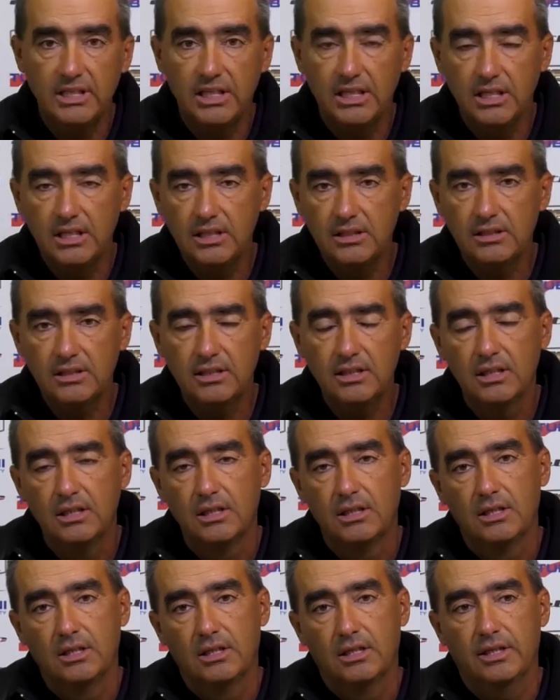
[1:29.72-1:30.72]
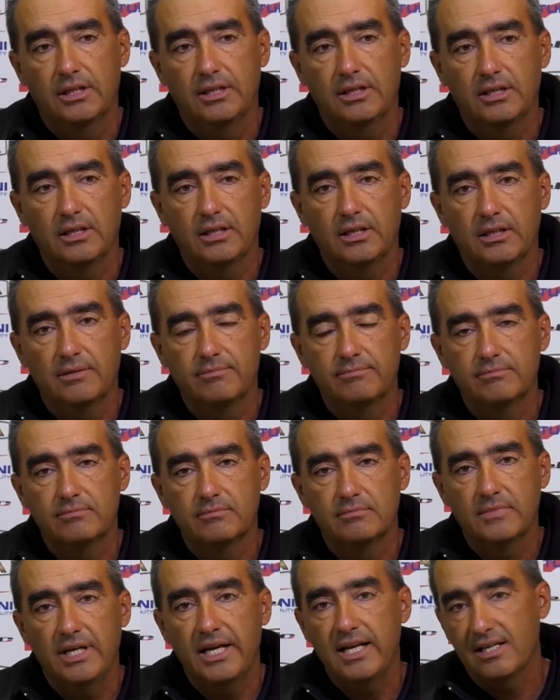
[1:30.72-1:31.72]
dei kit
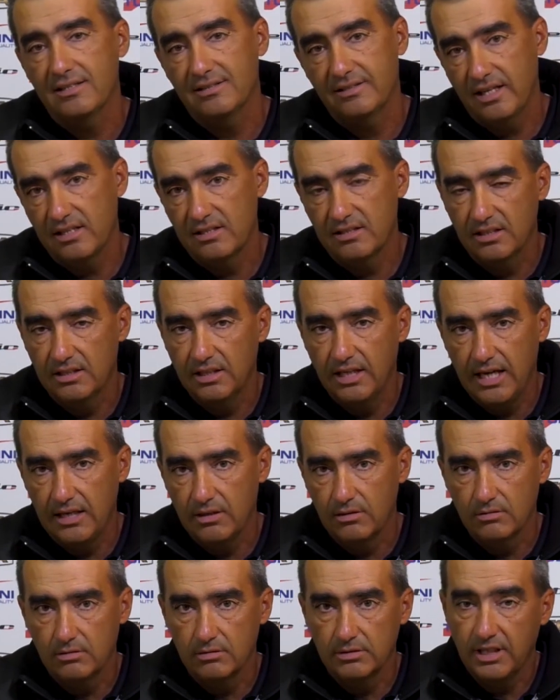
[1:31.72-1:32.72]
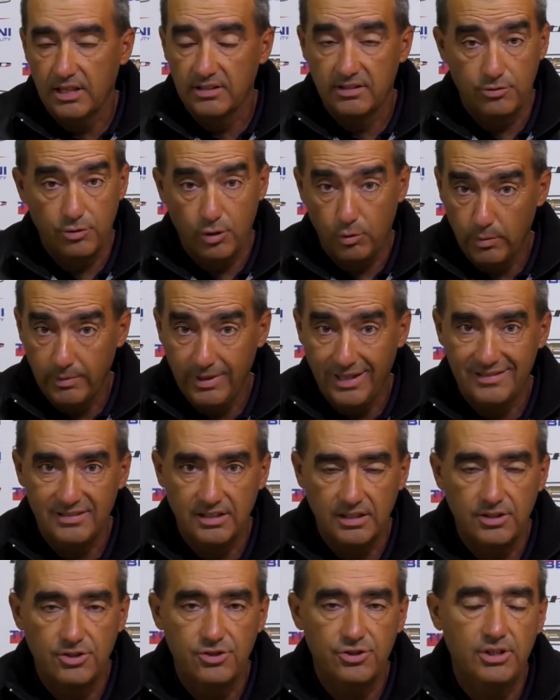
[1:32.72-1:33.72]
ehm, è la stessa dell della stagione
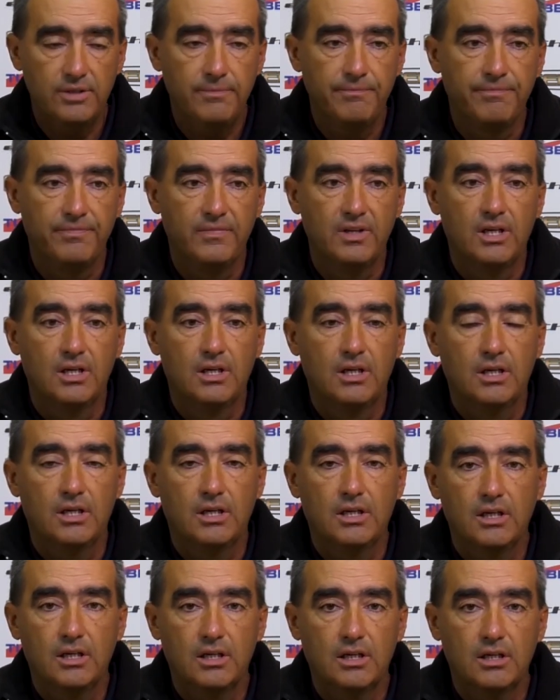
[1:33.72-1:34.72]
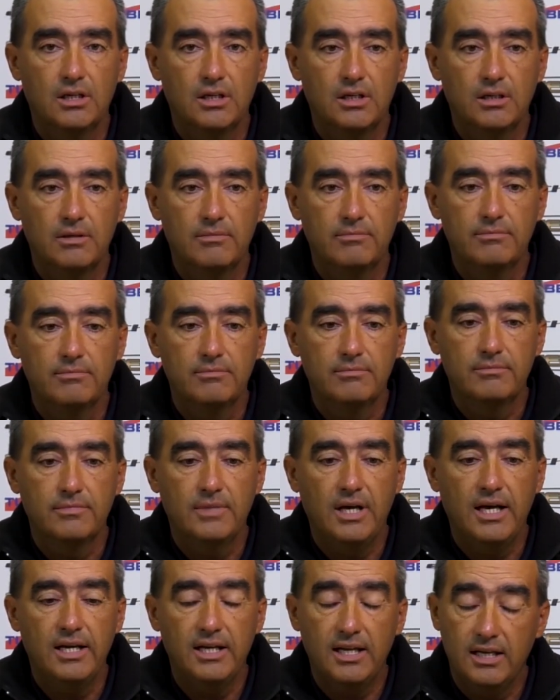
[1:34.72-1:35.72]
2016, ehm,
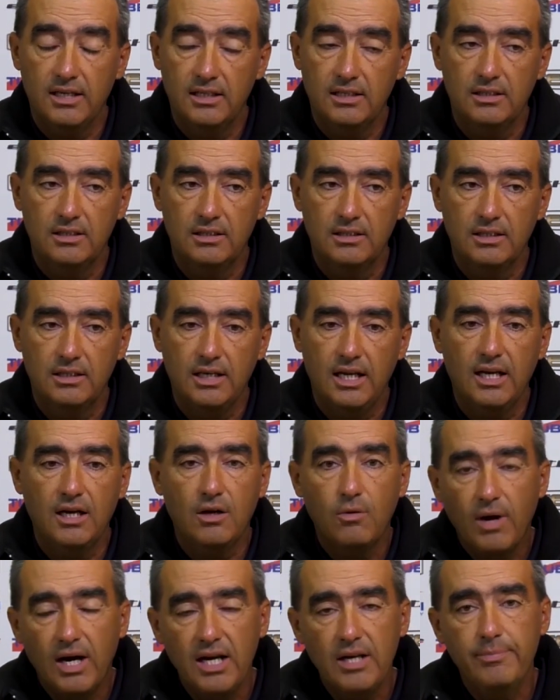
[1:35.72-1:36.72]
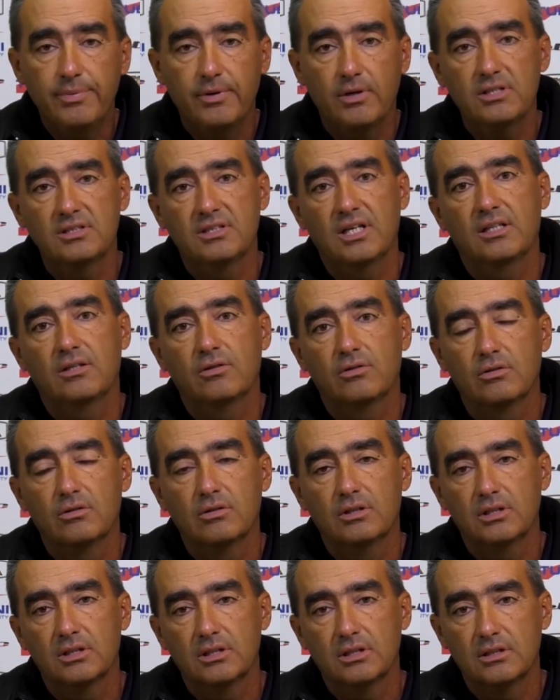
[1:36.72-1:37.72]
al, a, eh, alla quale però è
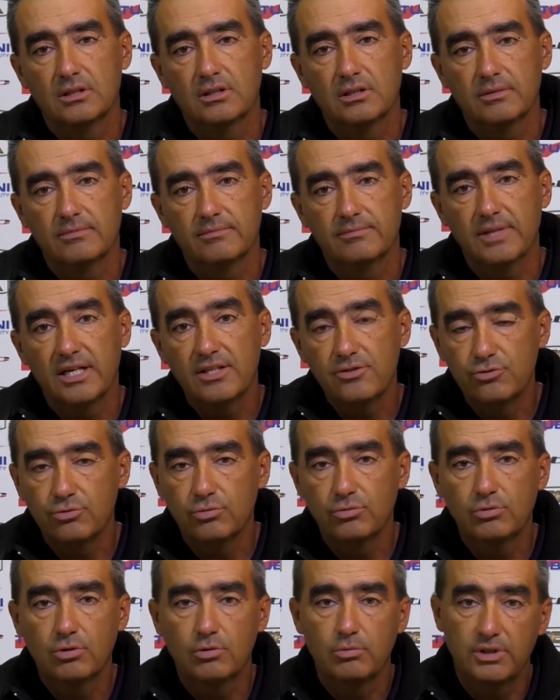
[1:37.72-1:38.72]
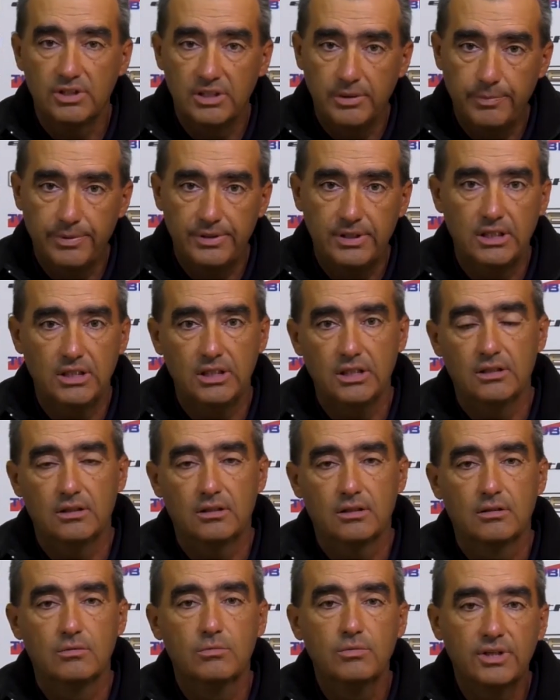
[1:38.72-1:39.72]
stato ehm, aggiunto due tipi di
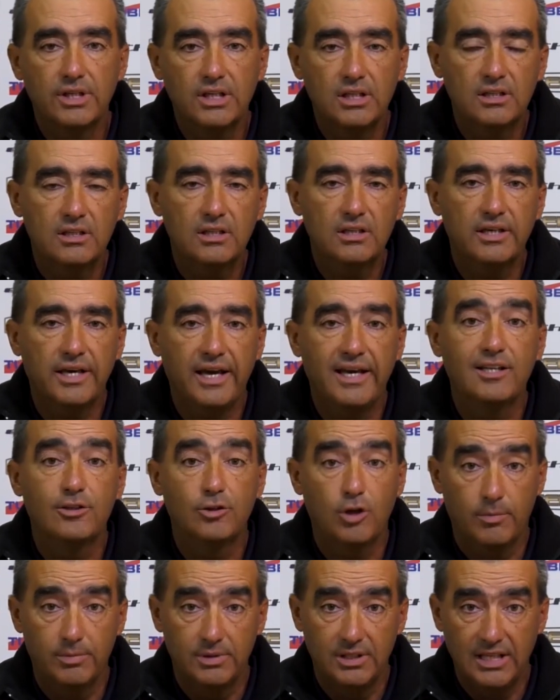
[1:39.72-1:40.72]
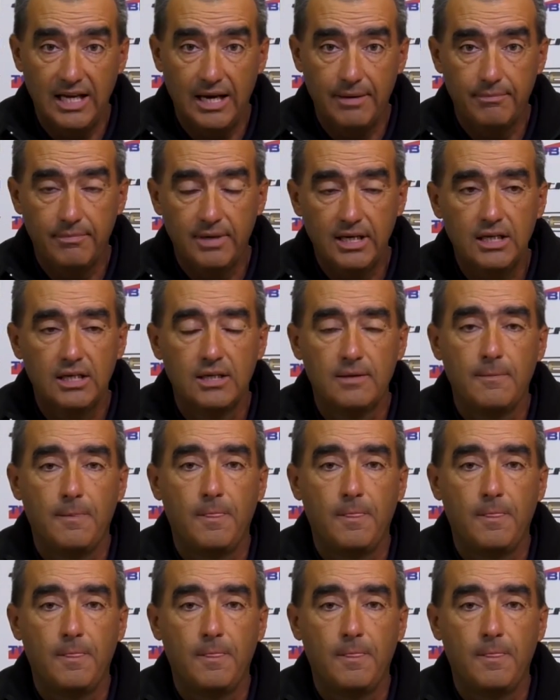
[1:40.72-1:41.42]
kit. Un kit che è il top di gamma,